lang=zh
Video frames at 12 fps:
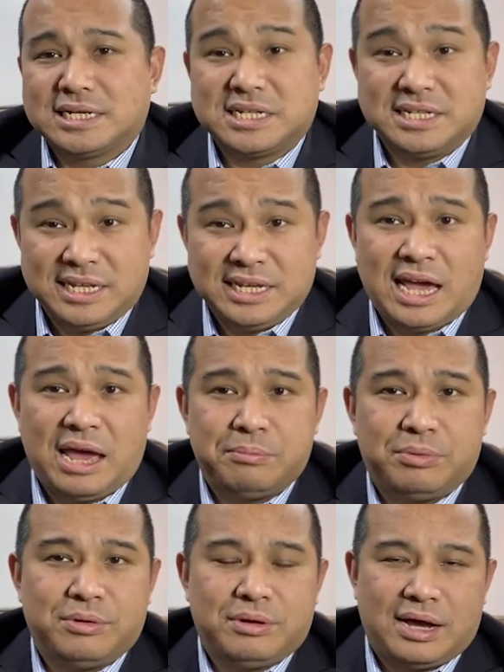啊是尹凯
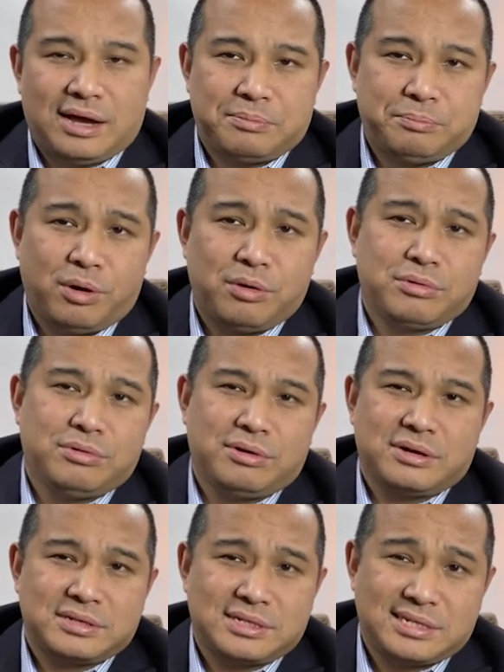波啊，包
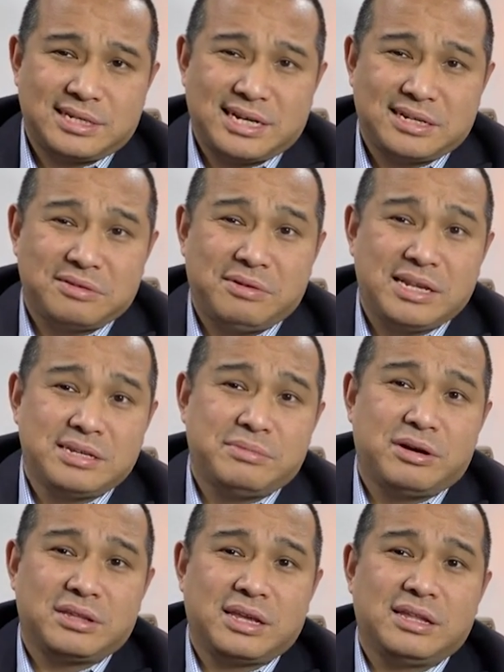括浙江省外经
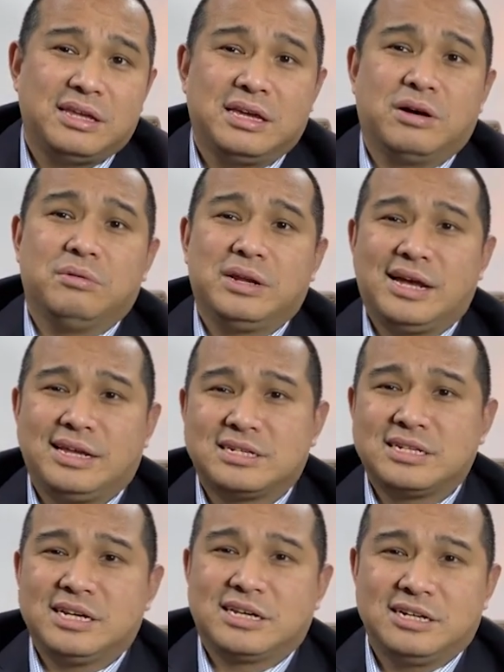贸厅的尹洪亮也
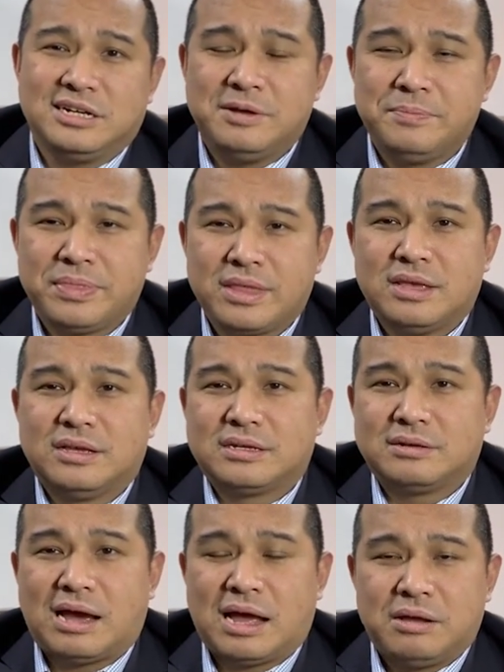是你哥
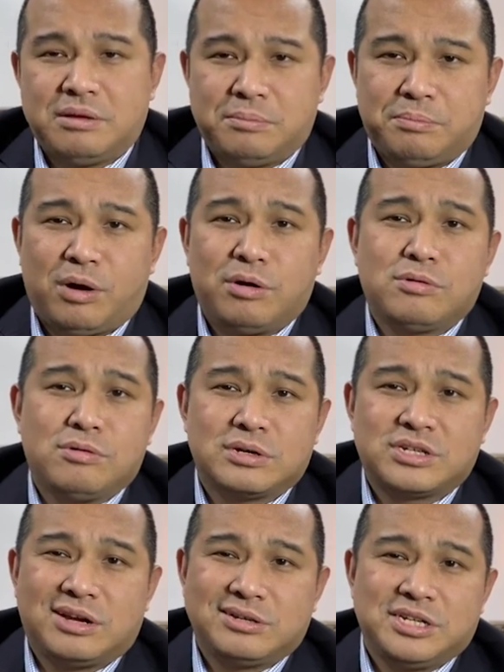是吧？包
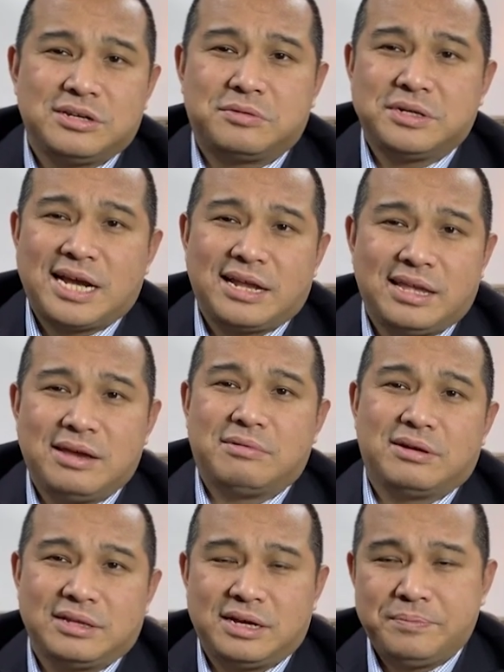括绍兴国家电
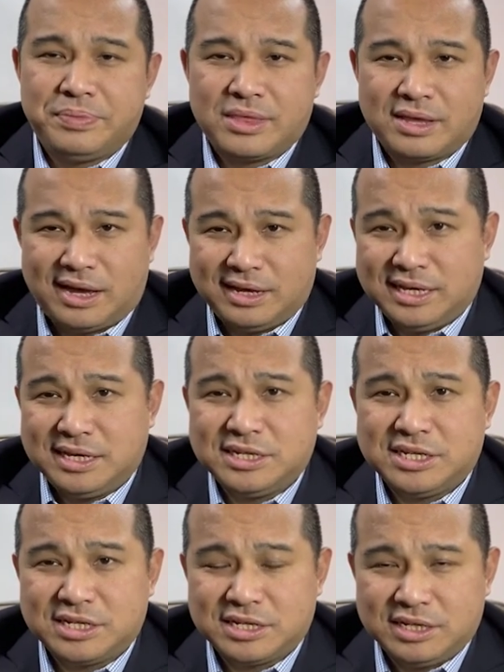网的啊尹
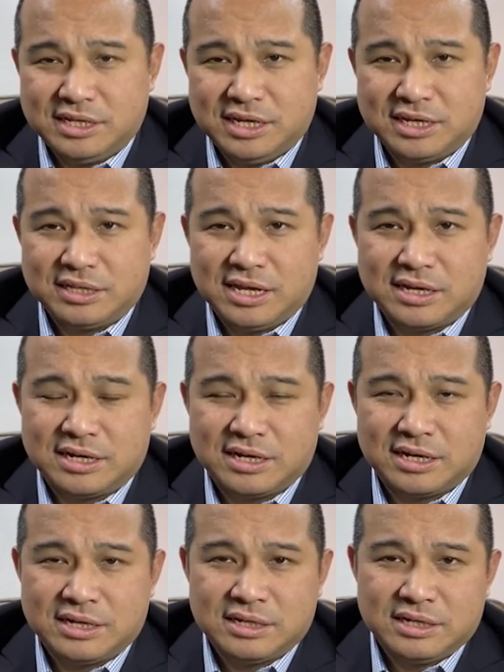尹那
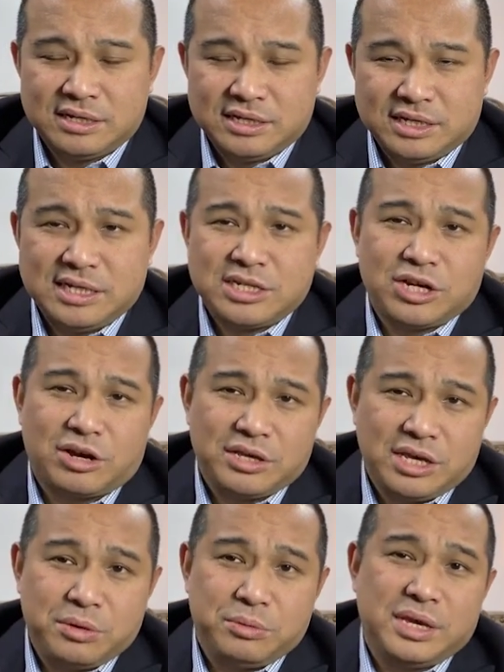个尹小
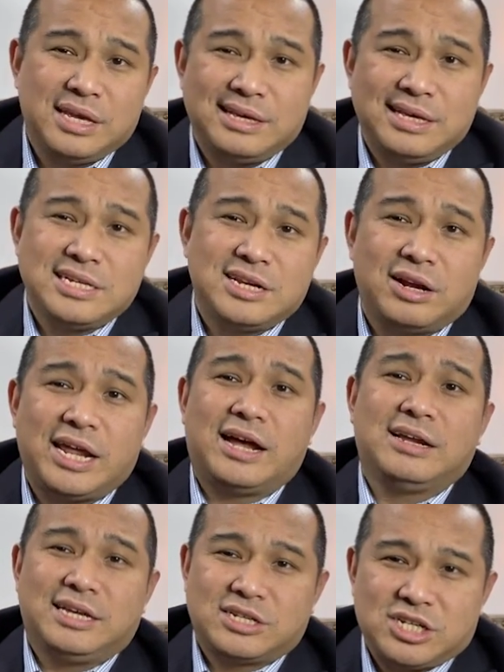尹云尹小
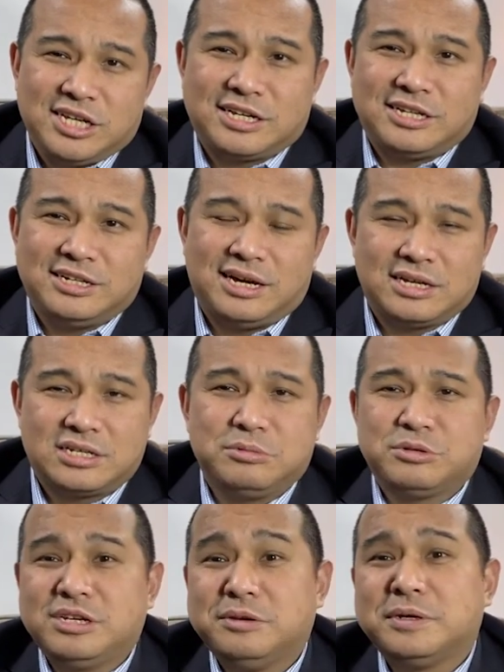良也是你哥啊，是
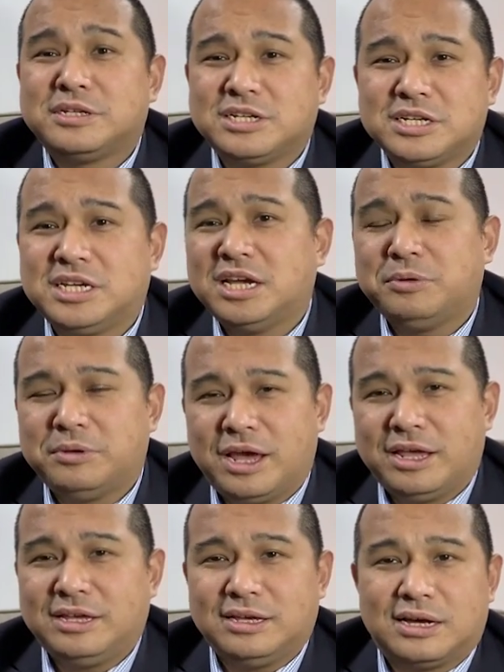不是因为这些
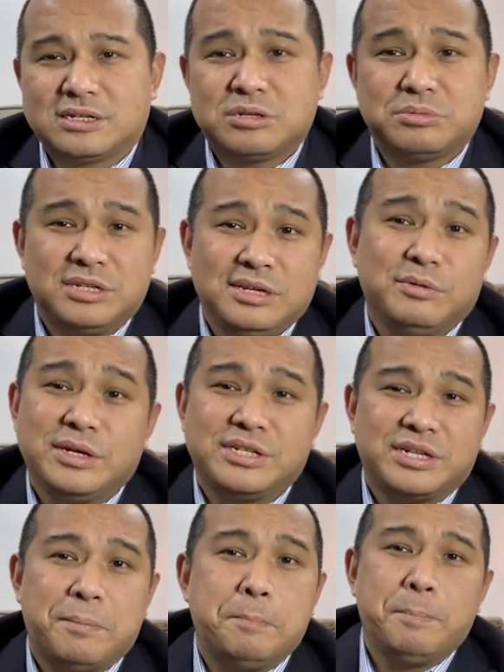原因啊？是不是因为
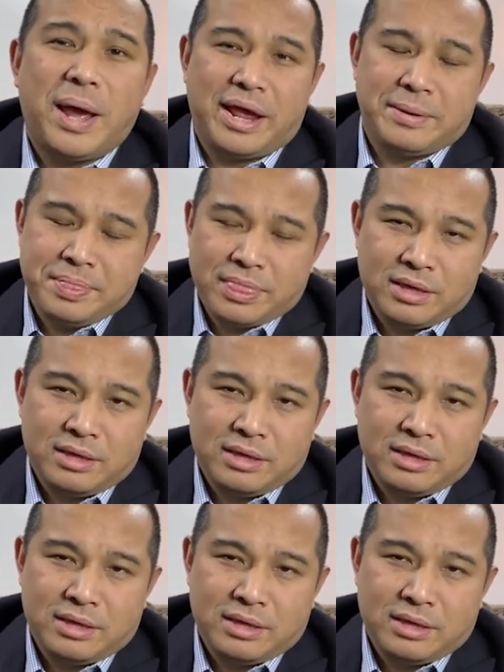人脉？